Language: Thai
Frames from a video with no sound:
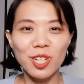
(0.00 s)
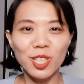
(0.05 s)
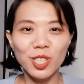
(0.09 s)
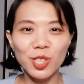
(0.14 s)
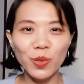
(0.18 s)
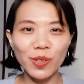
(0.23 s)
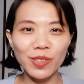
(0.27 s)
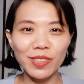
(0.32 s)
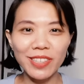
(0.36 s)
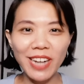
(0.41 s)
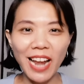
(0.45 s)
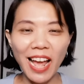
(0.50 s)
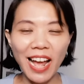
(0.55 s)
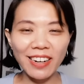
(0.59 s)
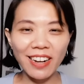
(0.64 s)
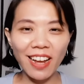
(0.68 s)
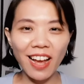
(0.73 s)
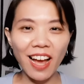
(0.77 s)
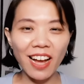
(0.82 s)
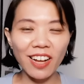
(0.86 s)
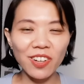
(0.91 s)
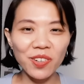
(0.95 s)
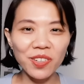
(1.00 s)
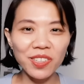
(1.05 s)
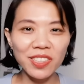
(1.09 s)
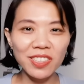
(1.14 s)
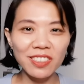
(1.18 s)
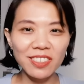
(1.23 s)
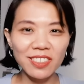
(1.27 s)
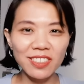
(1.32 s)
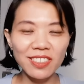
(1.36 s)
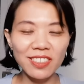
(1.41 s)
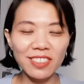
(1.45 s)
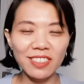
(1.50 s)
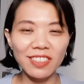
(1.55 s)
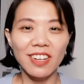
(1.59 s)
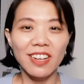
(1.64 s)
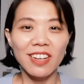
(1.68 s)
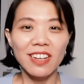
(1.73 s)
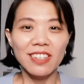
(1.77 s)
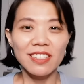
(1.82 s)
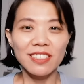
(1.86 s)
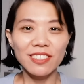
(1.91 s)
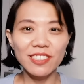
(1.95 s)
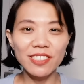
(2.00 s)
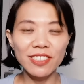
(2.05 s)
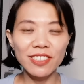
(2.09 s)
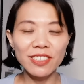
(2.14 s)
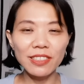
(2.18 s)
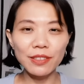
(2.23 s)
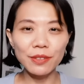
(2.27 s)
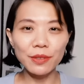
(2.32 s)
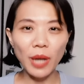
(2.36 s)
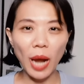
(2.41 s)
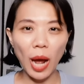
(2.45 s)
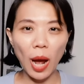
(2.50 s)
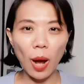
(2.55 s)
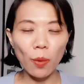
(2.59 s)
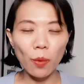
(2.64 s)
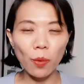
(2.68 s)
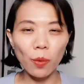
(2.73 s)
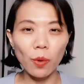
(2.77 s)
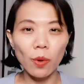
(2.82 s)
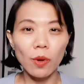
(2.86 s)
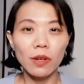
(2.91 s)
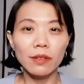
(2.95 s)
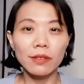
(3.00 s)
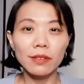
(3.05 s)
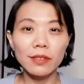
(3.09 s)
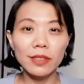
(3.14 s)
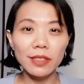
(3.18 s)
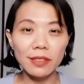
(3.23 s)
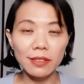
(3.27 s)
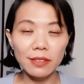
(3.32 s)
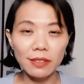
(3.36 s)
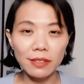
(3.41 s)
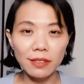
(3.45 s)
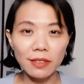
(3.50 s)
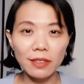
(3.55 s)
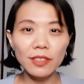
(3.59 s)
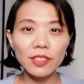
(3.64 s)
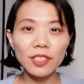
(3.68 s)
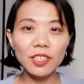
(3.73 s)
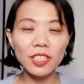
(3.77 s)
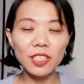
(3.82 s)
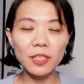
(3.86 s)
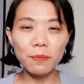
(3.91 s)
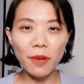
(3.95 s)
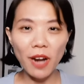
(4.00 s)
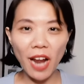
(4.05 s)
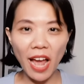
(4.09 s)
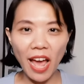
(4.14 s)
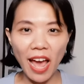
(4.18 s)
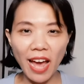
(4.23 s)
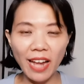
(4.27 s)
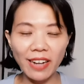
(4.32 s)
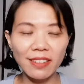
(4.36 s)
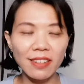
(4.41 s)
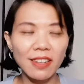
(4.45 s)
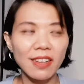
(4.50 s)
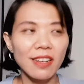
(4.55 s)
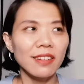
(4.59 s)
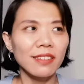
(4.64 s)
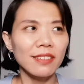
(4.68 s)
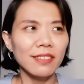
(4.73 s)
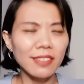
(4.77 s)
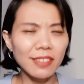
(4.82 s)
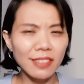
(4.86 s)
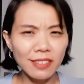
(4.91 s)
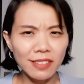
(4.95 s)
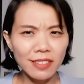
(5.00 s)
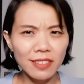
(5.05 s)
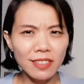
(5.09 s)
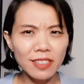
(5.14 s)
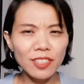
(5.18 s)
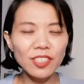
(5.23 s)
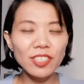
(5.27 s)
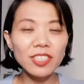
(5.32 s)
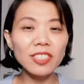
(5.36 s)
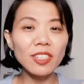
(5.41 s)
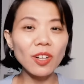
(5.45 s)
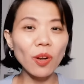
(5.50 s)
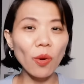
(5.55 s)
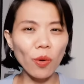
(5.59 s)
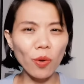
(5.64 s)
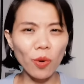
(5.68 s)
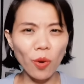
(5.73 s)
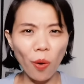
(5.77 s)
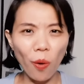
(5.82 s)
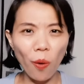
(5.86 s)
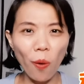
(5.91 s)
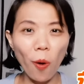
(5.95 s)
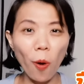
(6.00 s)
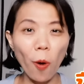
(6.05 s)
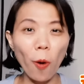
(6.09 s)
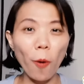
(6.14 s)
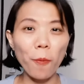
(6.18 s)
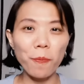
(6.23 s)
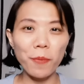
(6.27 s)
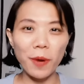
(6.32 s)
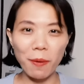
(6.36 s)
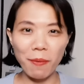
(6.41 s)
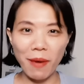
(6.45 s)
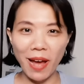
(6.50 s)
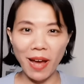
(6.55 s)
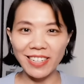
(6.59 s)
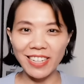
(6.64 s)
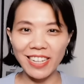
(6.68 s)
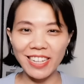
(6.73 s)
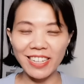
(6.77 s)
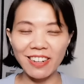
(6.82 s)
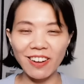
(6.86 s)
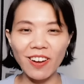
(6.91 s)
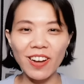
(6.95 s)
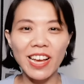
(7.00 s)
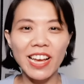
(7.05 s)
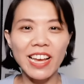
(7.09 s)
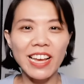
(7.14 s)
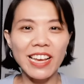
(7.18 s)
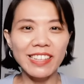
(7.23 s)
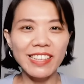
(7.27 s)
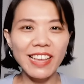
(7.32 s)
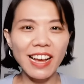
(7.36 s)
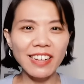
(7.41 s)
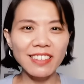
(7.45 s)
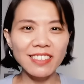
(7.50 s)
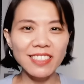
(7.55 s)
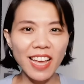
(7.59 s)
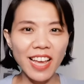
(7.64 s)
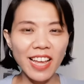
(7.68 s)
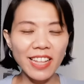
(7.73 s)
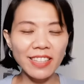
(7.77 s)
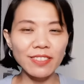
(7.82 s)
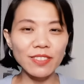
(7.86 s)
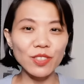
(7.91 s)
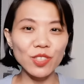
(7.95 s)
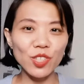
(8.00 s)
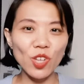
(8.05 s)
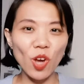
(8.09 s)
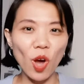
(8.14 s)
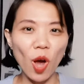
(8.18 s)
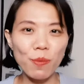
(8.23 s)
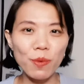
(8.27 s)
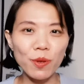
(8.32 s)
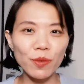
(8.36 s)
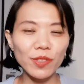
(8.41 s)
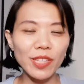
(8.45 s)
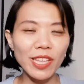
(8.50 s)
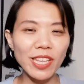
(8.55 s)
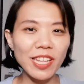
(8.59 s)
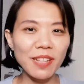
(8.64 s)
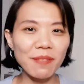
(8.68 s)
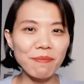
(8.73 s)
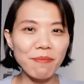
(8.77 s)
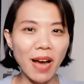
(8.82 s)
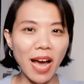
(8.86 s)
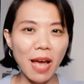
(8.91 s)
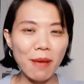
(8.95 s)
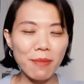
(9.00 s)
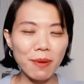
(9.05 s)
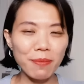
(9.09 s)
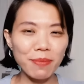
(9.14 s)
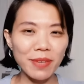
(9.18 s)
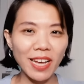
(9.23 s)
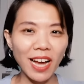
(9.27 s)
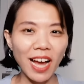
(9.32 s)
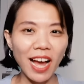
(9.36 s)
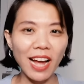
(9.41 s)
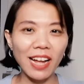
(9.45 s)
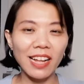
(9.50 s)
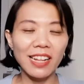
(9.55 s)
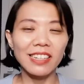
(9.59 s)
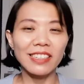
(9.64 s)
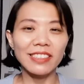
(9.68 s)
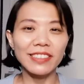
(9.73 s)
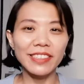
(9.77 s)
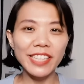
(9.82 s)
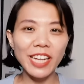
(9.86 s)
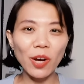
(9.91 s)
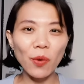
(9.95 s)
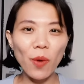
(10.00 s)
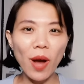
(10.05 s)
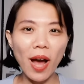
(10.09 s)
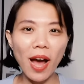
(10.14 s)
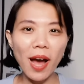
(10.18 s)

ส่วนแรกนะคะก็คือชื่อเราหรือชื่อแบรนด์หรือชื่อโลโก้ประมาณนี้เนาะอย่างเช่น Joy Beauty in Mind แบบนี้ค่ะเรียกว่า